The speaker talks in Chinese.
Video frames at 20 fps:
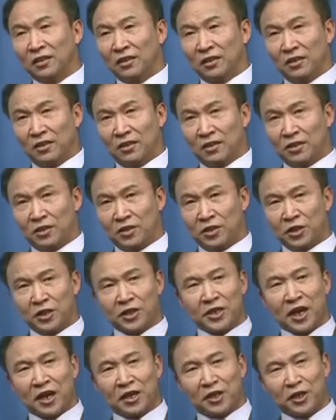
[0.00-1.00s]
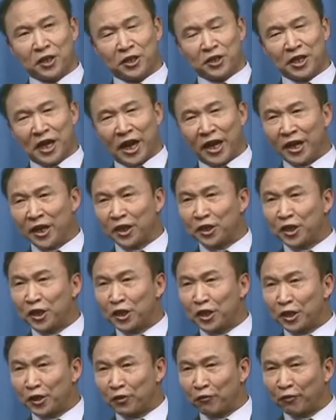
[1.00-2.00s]
实践是检验
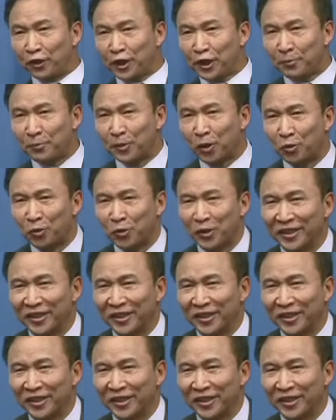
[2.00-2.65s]
真理的唯一标准。